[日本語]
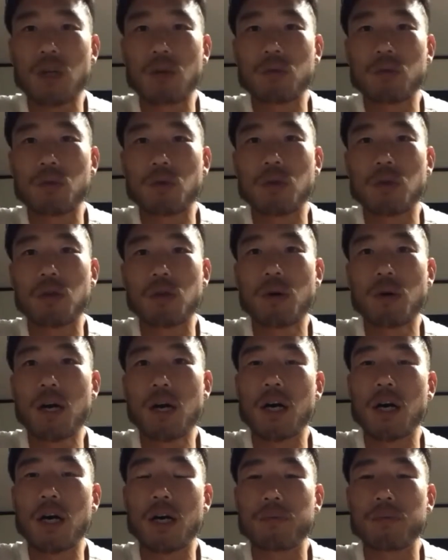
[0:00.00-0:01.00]
の時
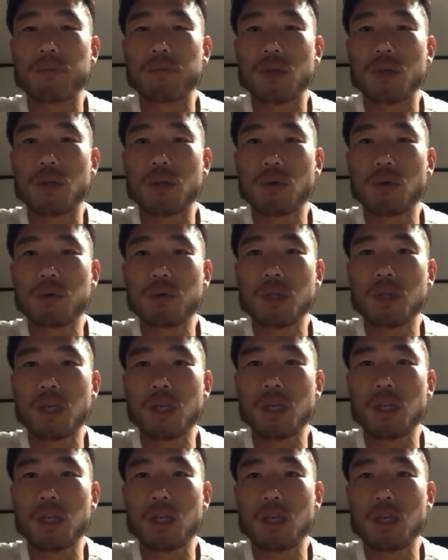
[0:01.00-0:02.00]
は、基本
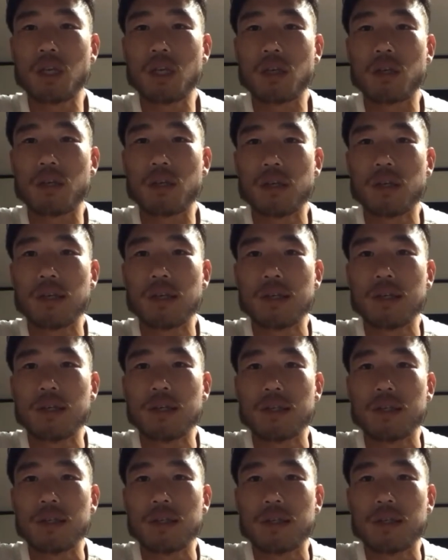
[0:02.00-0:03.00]
的に
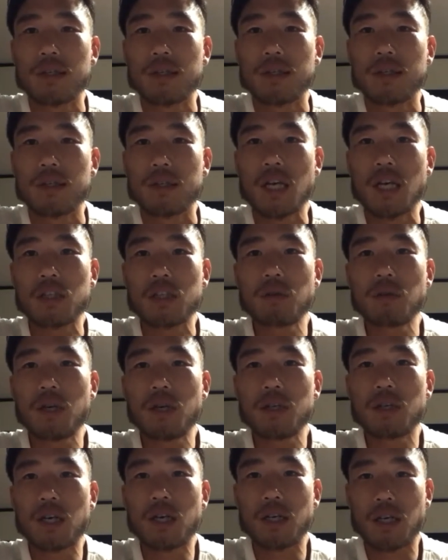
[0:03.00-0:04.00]
役
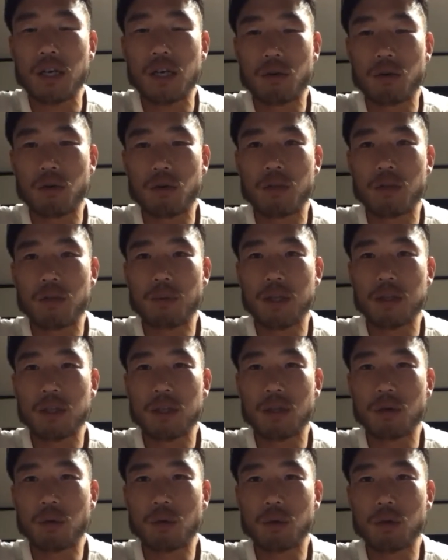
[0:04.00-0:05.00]
割が結構決まって
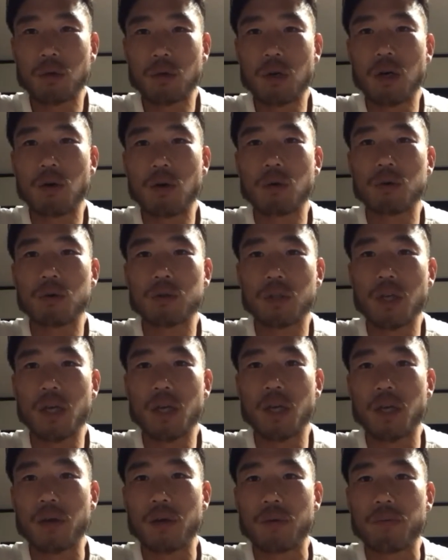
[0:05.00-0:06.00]
ることが多く
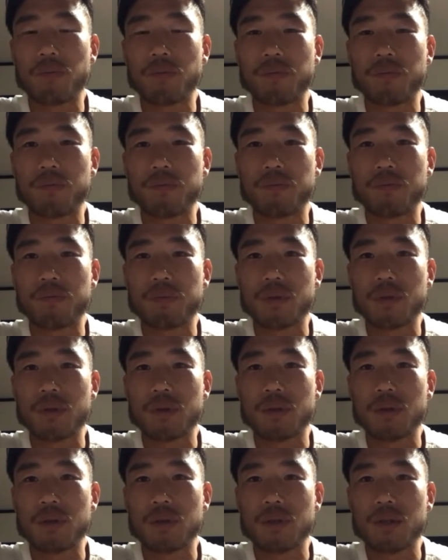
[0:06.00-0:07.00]
て、
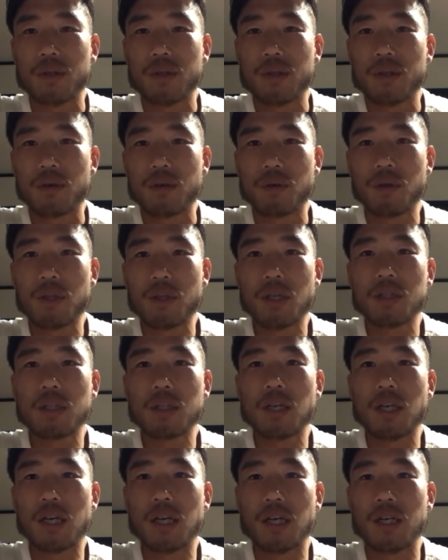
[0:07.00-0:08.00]
俺だった
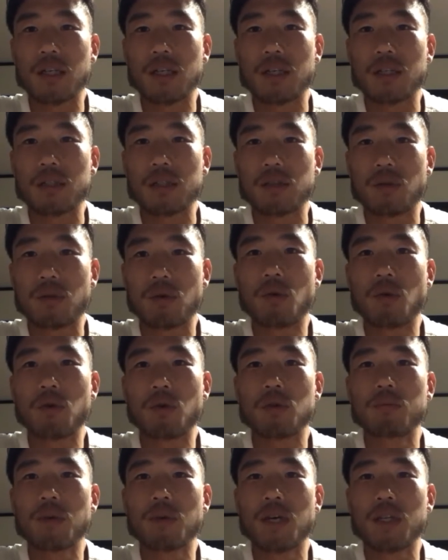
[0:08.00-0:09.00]
ら、その
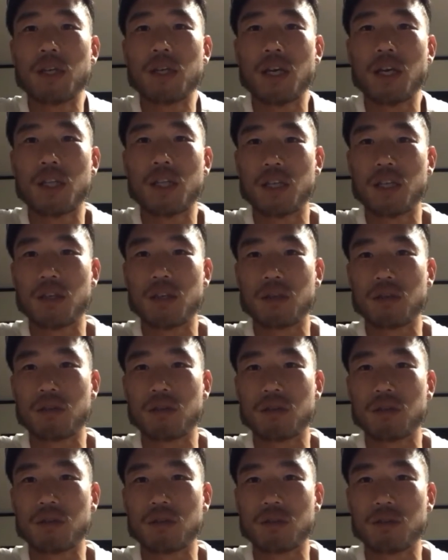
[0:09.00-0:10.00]
ゴール前で
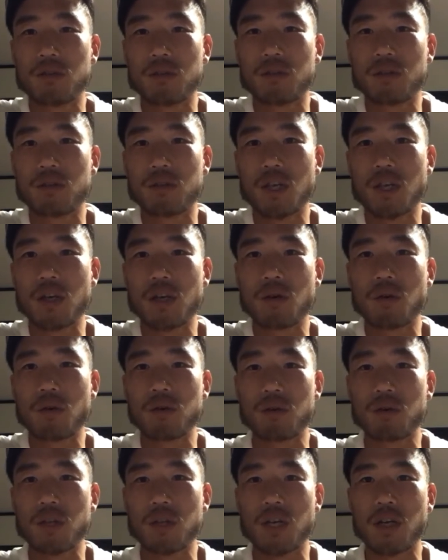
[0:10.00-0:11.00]
ヘディングでゴール
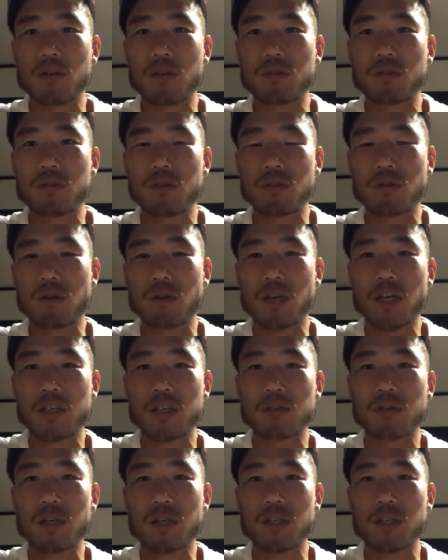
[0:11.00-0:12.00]
を狙うっていうのが
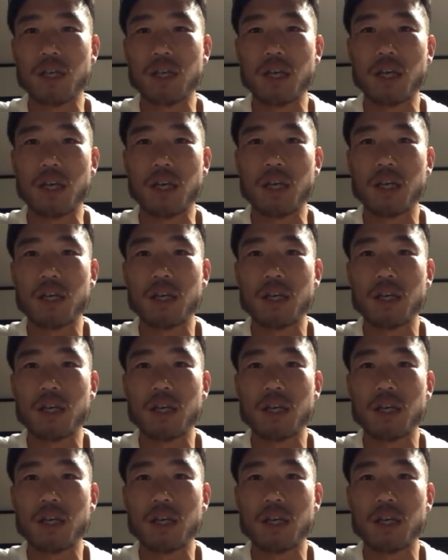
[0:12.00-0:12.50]
役割で、